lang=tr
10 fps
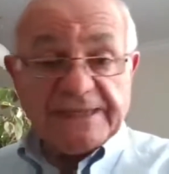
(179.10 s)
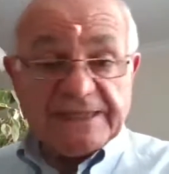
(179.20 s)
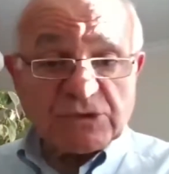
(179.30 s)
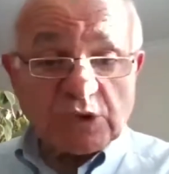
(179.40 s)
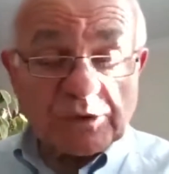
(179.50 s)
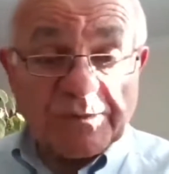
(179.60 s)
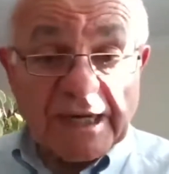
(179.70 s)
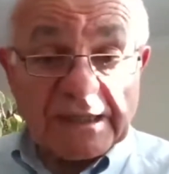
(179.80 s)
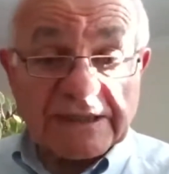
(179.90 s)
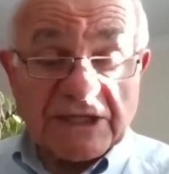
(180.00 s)
ilk
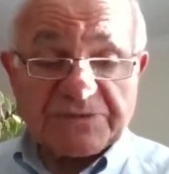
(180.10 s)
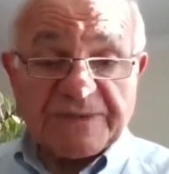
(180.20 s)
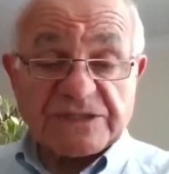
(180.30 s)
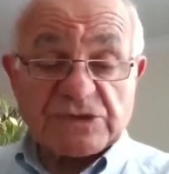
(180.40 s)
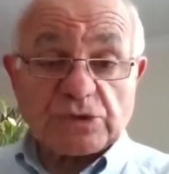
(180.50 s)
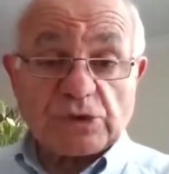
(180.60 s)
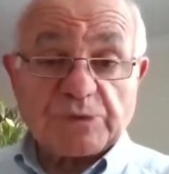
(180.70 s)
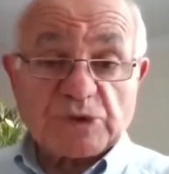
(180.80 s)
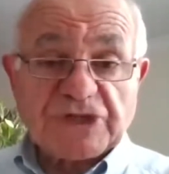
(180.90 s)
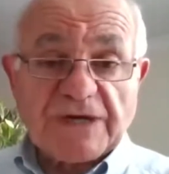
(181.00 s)
soruma geçmek istiyorum
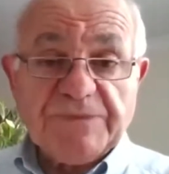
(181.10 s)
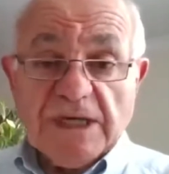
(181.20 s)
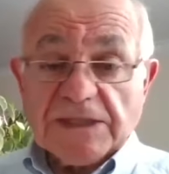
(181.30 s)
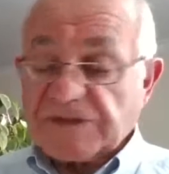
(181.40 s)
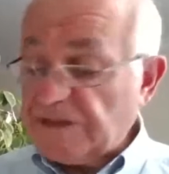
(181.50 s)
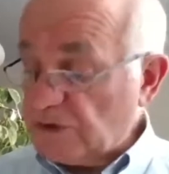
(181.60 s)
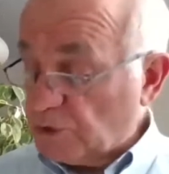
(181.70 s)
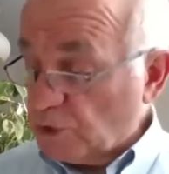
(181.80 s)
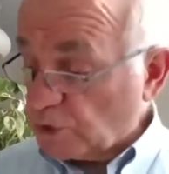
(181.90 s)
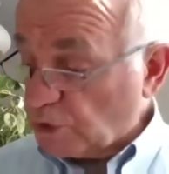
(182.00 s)
hocam. Siz
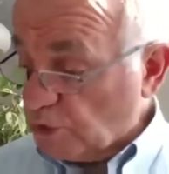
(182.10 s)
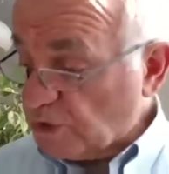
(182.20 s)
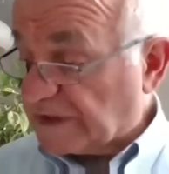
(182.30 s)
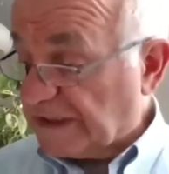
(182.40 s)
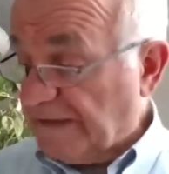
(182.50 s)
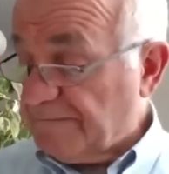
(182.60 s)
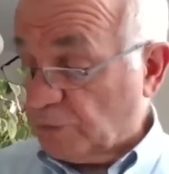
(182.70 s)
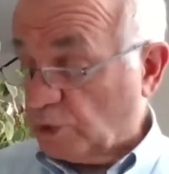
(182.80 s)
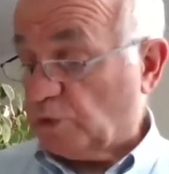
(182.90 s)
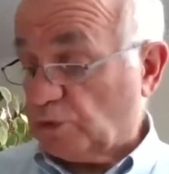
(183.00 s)
diyorsunuz ki
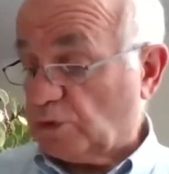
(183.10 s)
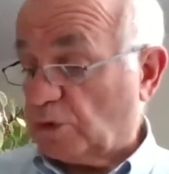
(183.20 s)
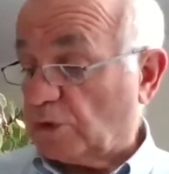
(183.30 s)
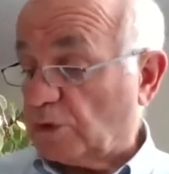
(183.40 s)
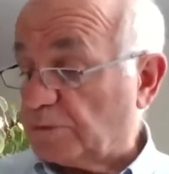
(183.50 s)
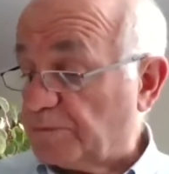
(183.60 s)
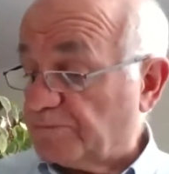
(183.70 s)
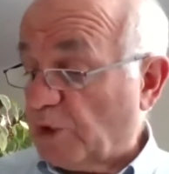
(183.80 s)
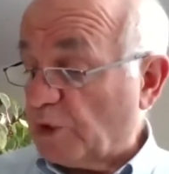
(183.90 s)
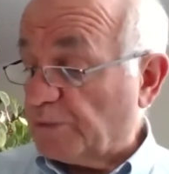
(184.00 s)
bu
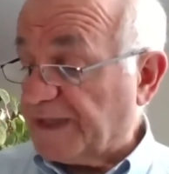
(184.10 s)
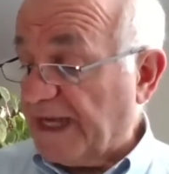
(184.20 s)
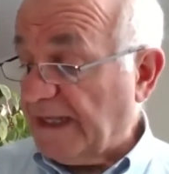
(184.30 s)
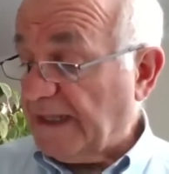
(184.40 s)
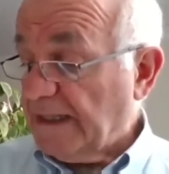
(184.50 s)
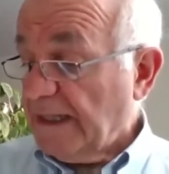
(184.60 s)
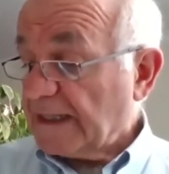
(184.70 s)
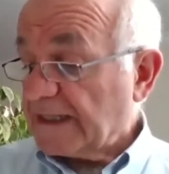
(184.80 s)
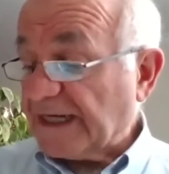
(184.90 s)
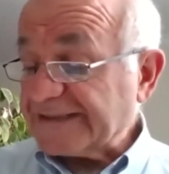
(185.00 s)
bölümde
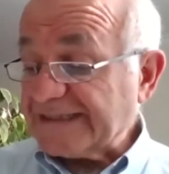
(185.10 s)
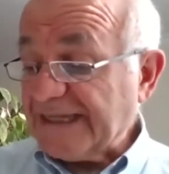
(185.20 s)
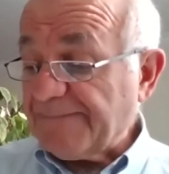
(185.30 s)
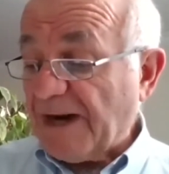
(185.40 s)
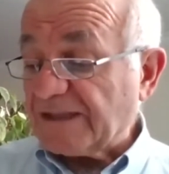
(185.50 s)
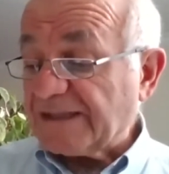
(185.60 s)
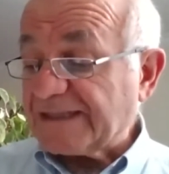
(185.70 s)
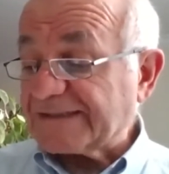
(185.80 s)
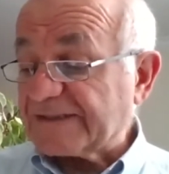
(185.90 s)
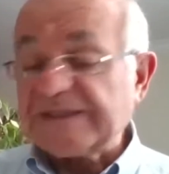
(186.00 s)
kanala
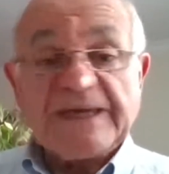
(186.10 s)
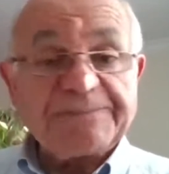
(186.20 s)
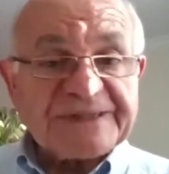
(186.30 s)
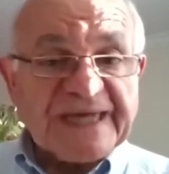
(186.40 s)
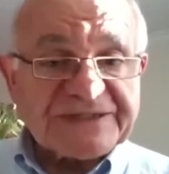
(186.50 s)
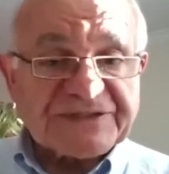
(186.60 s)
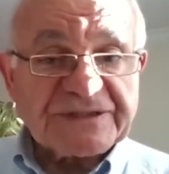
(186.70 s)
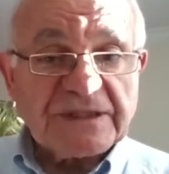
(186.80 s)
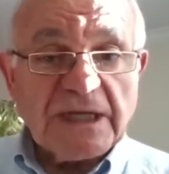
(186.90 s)
bağlantılı yapılar.